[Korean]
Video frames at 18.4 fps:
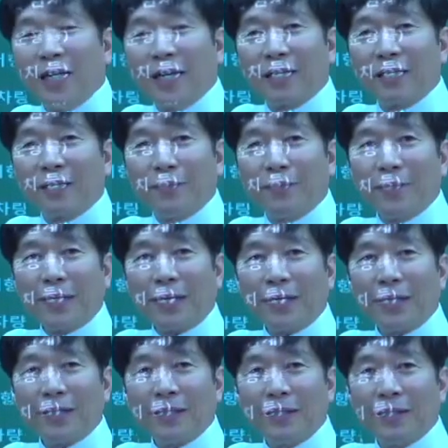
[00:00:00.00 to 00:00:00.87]
낼
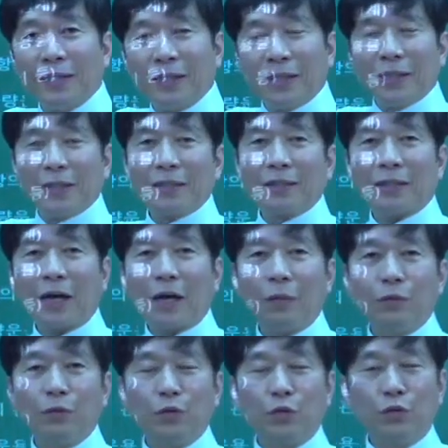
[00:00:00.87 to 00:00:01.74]
겁니다.
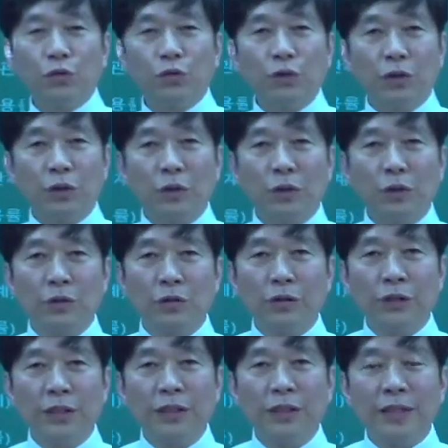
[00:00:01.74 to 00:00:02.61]
다음 중
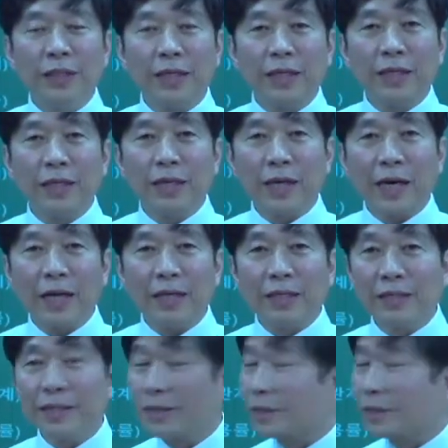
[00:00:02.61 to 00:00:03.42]
운전율은 2단계가 아닌